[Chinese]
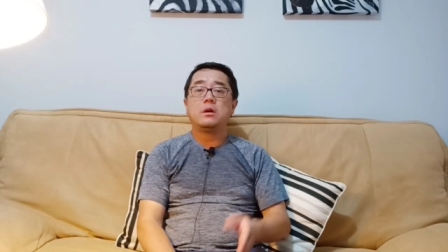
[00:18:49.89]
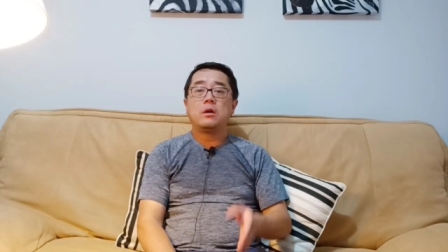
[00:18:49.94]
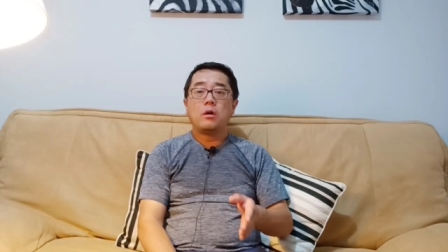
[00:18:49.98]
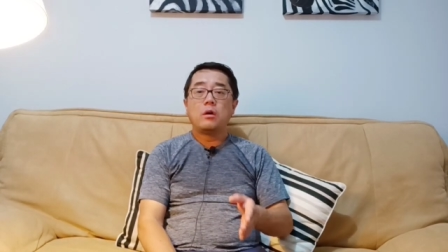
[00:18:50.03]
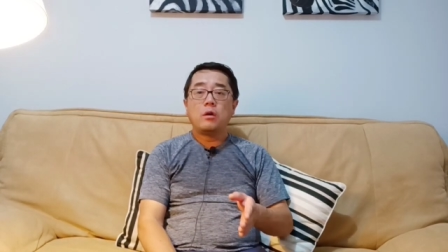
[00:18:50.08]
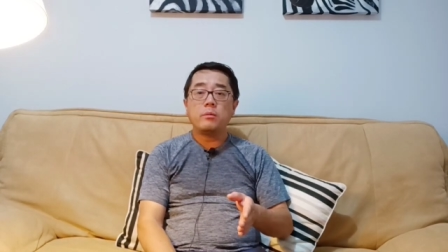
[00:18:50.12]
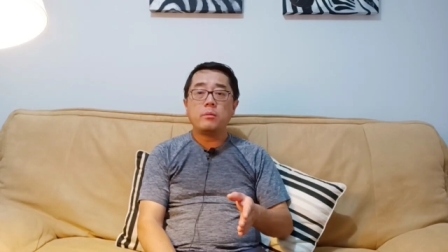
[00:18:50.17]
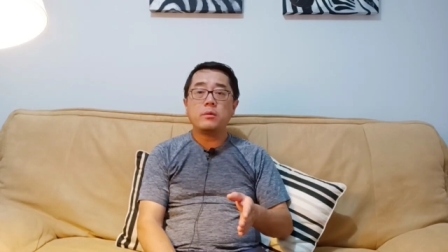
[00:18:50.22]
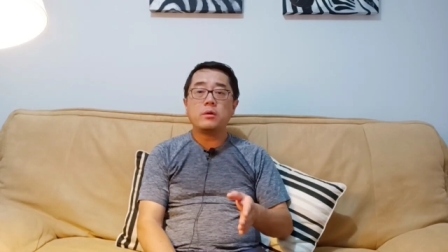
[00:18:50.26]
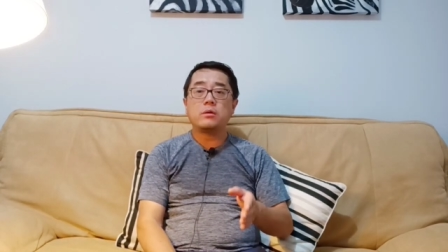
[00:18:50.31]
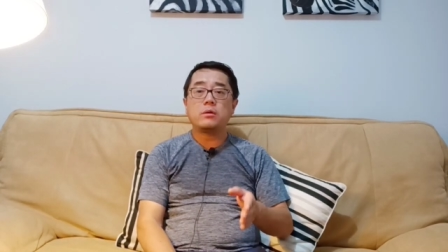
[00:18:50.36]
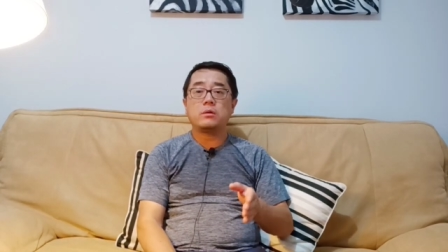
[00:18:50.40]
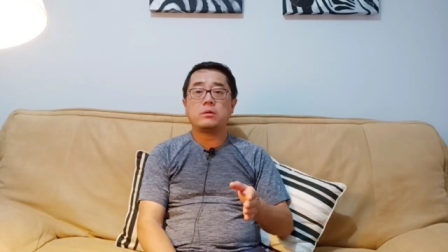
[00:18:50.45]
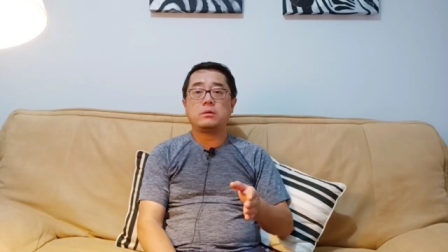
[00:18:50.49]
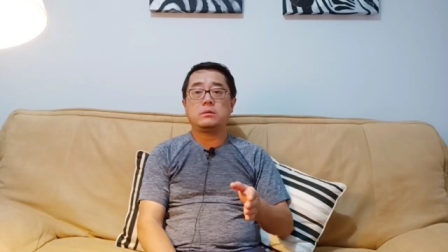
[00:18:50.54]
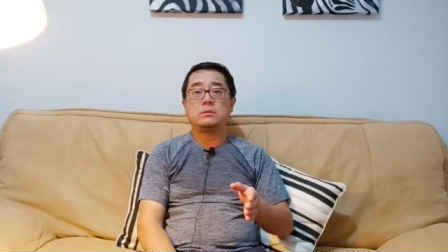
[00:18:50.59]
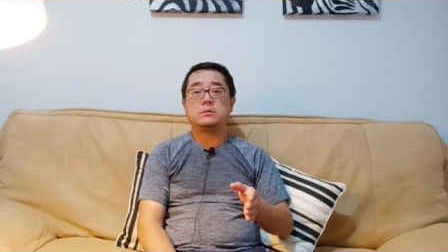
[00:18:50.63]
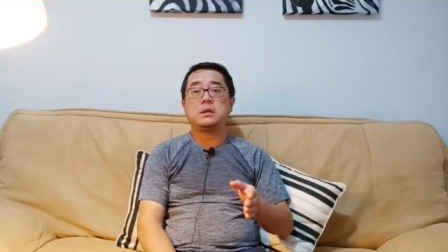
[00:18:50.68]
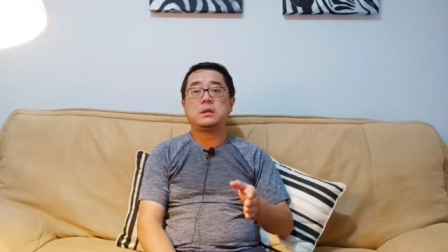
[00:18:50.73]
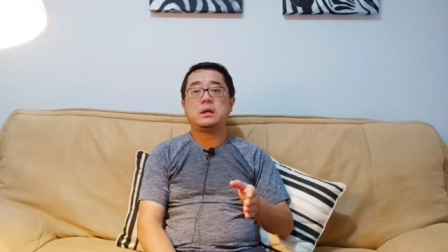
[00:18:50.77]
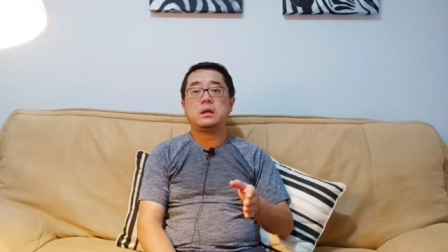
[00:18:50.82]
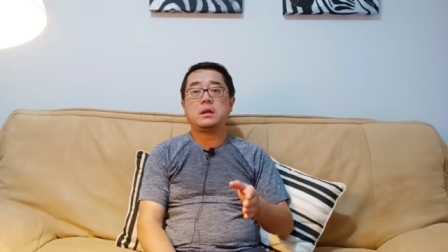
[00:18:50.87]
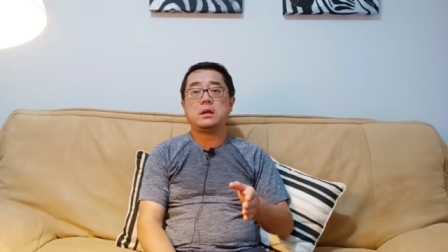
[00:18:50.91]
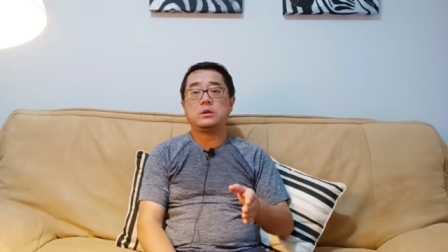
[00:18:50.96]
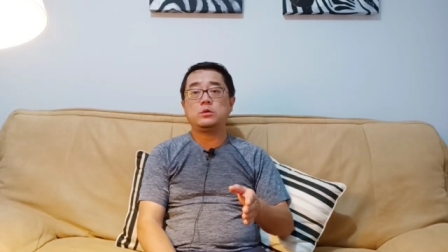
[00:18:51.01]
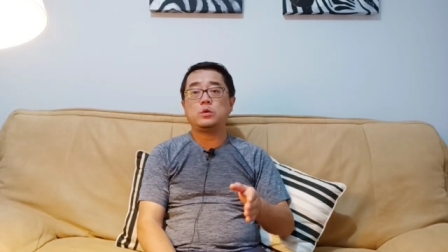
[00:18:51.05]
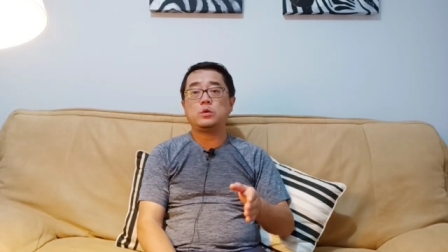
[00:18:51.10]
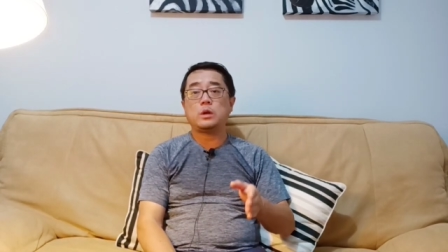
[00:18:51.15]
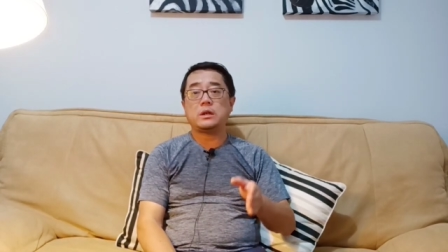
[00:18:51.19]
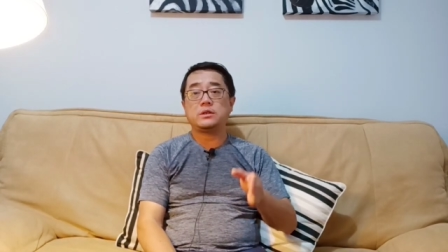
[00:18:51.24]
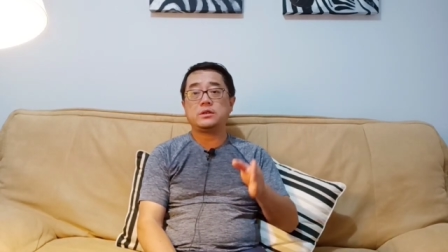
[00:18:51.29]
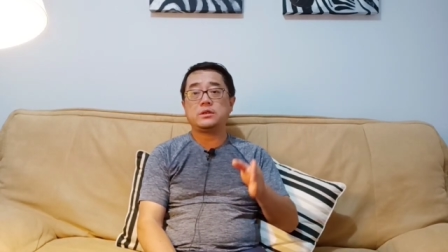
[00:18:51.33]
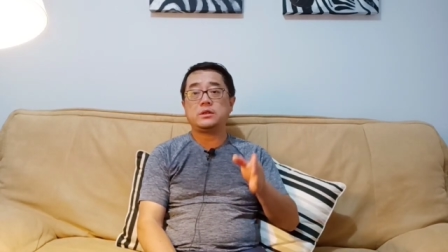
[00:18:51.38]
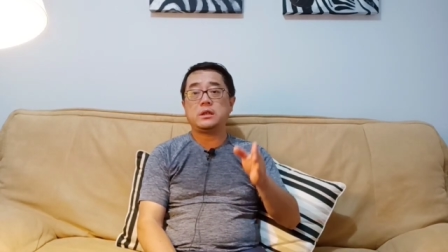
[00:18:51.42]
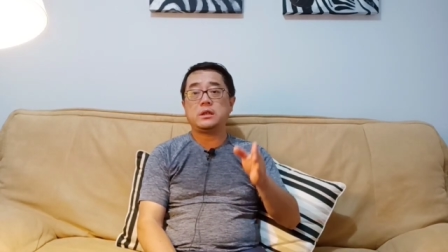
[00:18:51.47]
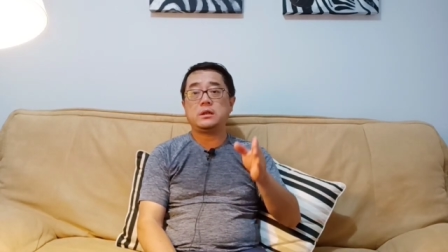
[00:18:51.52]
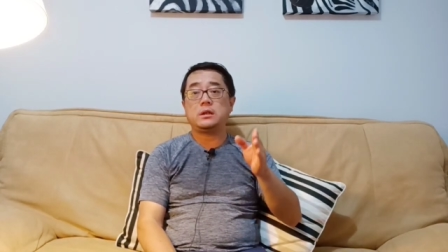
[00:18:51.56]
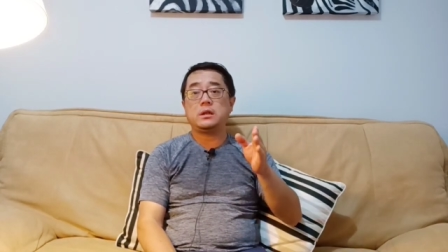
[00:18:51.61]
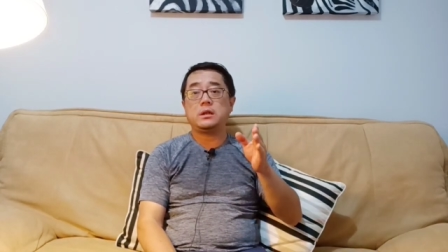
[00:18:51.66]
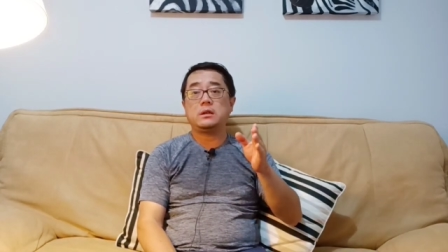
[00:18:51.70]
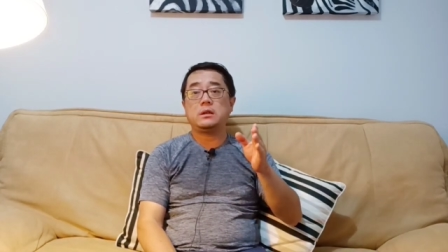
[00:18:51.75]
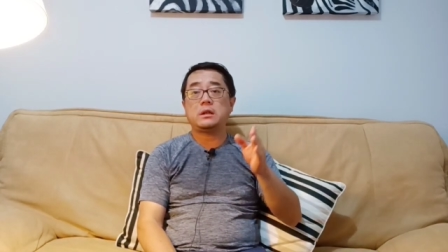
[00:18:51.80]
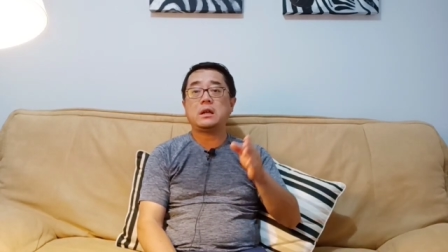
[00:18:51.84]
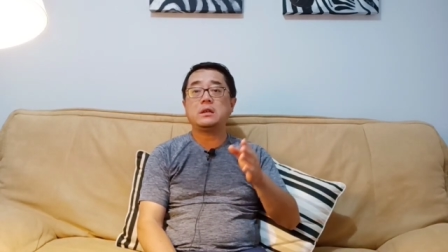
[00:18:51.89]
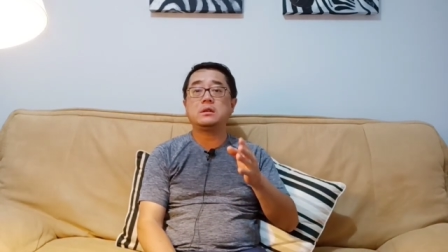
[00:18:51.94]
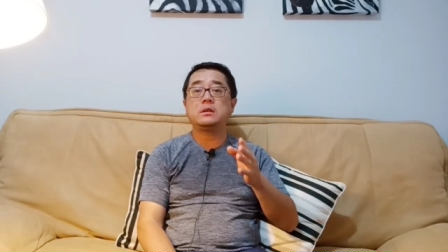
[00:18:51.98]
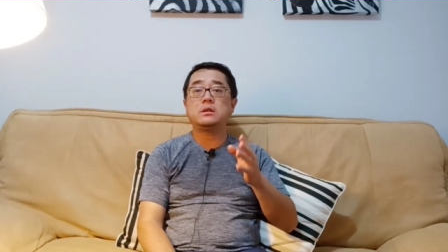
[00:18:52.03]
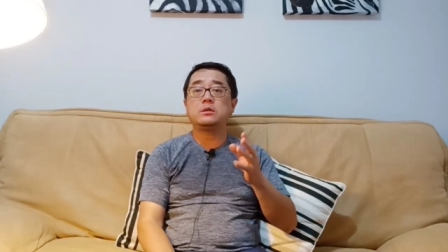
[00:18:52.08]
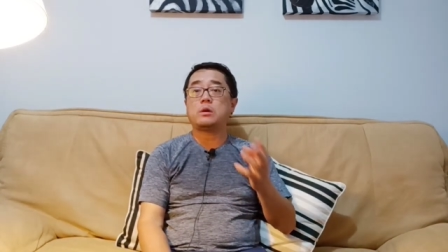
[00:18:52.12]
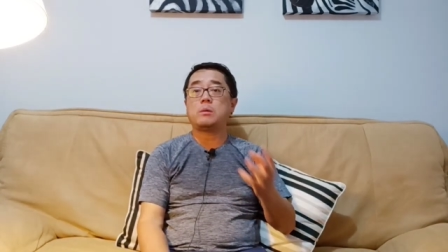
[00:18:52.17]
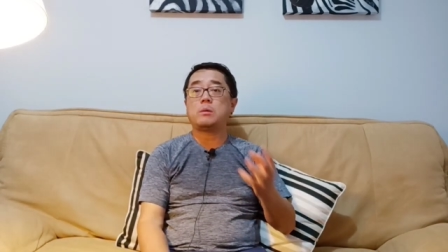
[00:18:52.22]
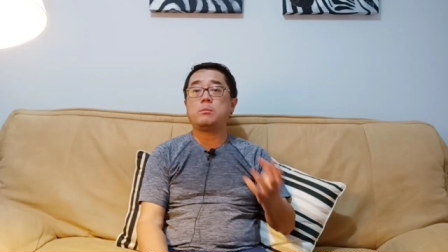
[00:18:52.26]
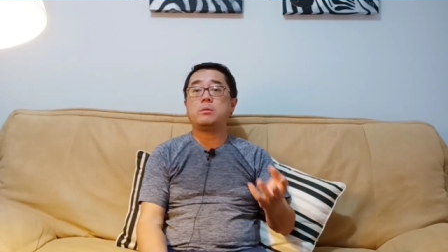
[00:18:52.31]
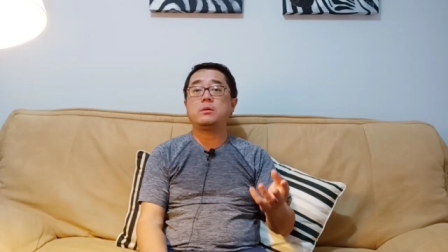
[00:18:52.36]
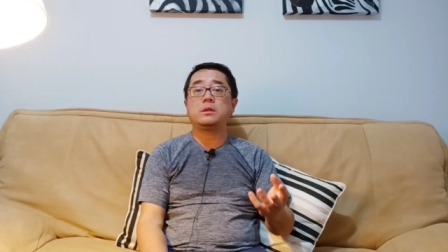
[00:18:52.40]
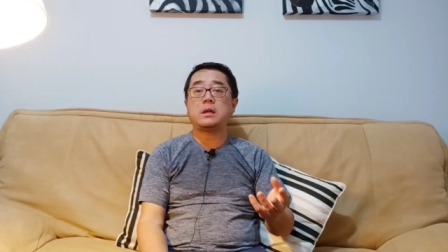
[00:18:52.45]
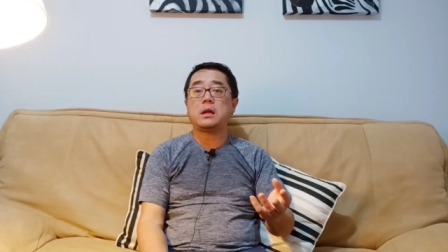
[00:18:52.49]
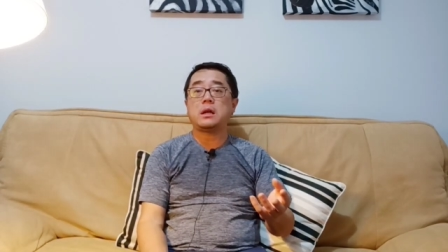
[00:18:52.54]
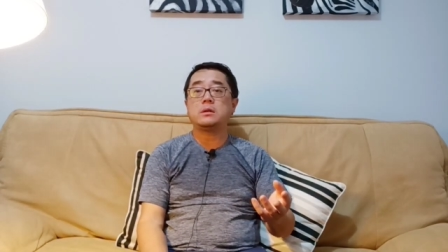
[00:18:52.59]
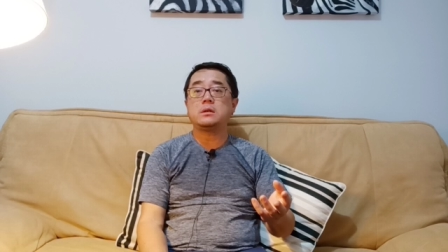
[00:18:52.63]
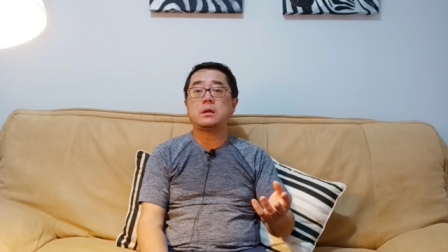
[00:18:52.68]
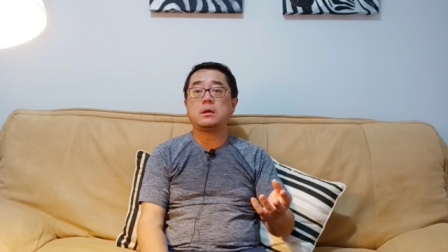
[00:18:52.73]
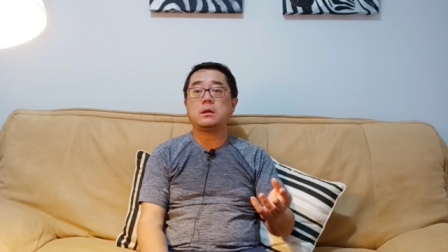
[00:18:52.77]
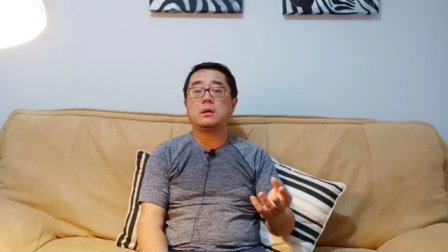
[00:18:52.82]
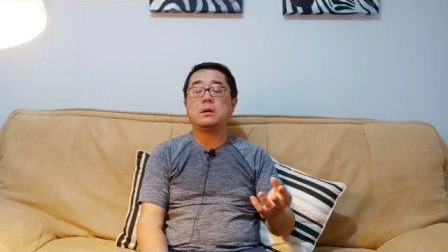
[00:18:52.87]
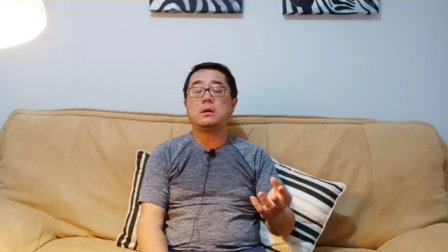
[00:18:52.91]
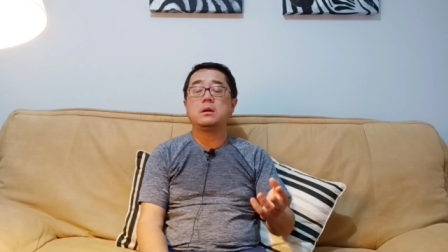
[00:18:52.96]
奥密克戎在很短时间内，它的传播力太强了，